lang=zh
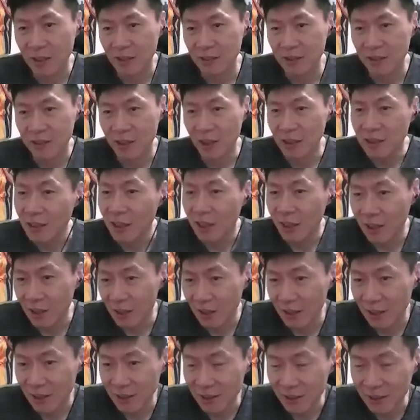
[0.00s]
真
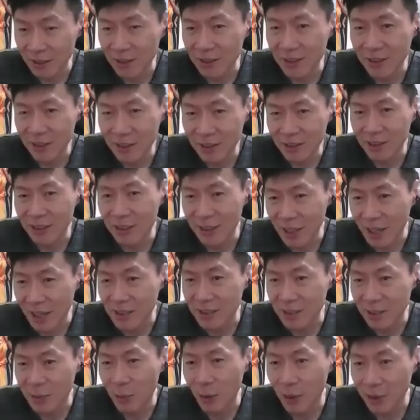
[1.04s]
的，你这你相
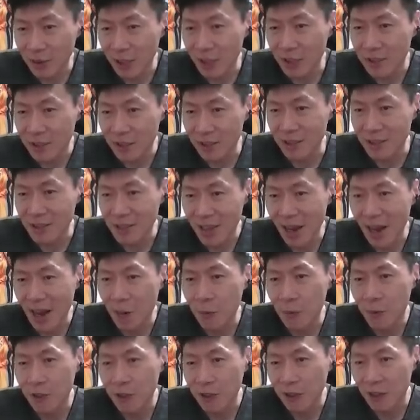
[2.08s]
信王丹真的是
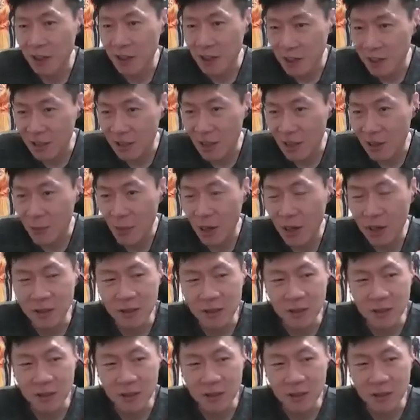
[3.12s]
捍卫那个理念吗？